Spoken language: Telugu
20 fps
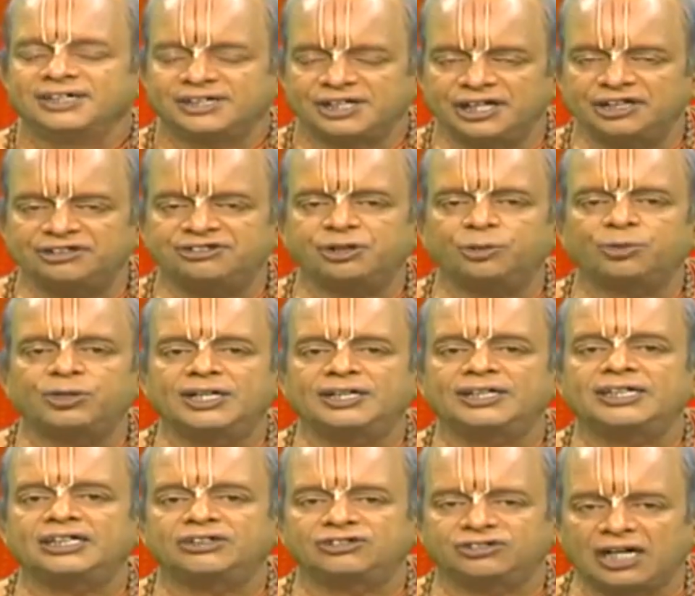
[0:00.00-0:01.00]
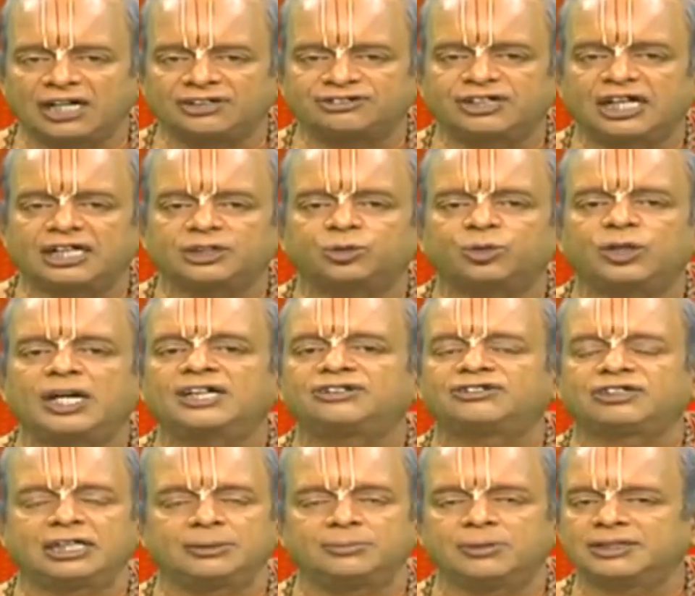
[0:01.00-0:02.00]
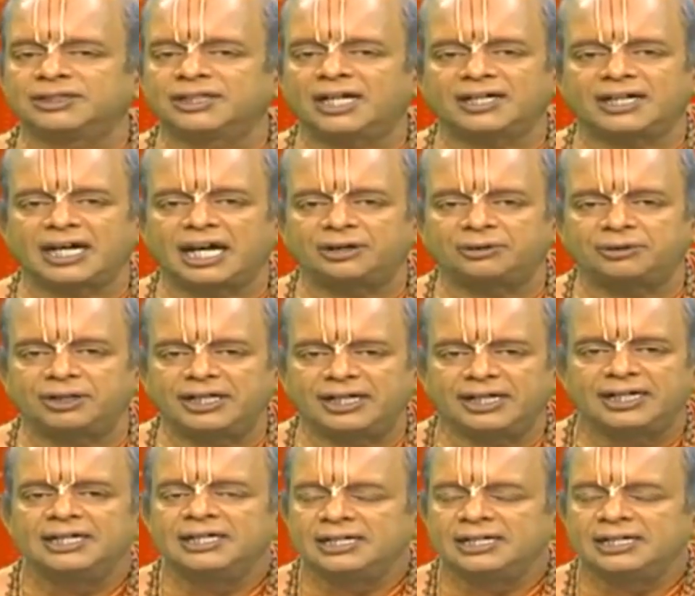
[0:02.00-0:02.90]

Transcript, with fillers: కేశవుడంటే సాక్షాత్తుగా శ్రీమన్నారాయణుడే